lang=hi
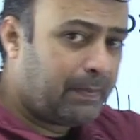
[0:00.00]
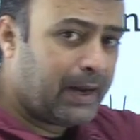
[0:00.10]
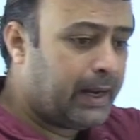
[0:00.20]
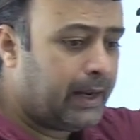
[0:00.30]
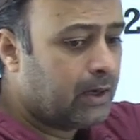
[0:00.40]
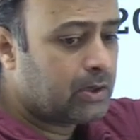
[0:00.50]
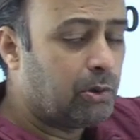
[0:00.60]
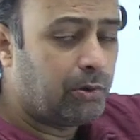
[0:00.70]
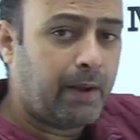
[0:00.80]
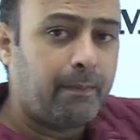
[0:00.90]
पहले
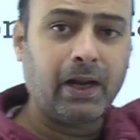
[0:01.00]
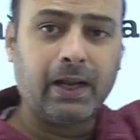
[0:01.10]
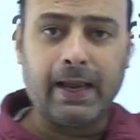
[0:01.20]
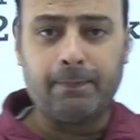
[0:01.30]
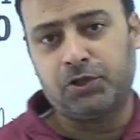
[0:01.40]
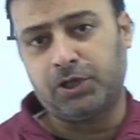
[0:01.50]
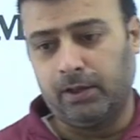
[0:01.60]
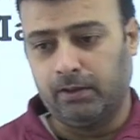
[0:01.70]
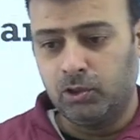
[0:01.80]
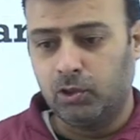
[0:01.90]
सुटेबल कैप्शन
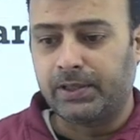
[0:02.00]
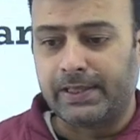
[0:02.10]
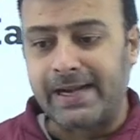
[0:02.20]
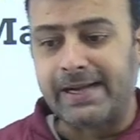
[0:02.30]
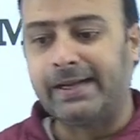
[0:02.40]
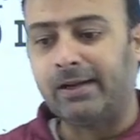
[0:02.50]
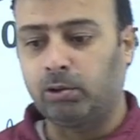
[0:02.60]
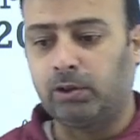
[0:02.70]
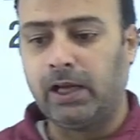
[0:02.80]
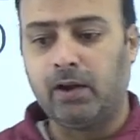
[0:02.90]
जो टाइटल
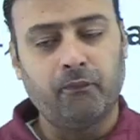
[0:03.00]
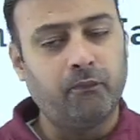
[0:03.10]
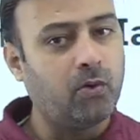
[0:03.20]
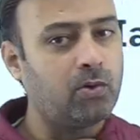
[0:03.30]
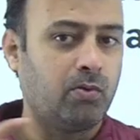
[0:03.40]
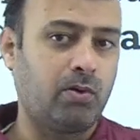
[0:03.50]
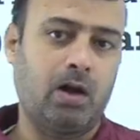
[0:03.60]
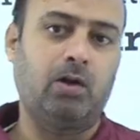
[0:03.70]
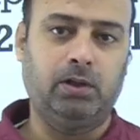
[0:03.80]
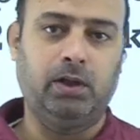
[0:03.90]
होता है वो ढूंढना
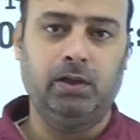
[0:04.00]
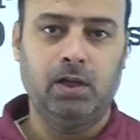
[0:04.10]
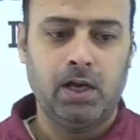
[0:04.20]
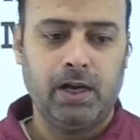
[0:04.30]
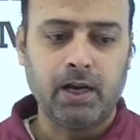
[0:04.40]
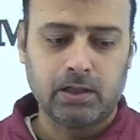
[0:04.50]
होता है है ना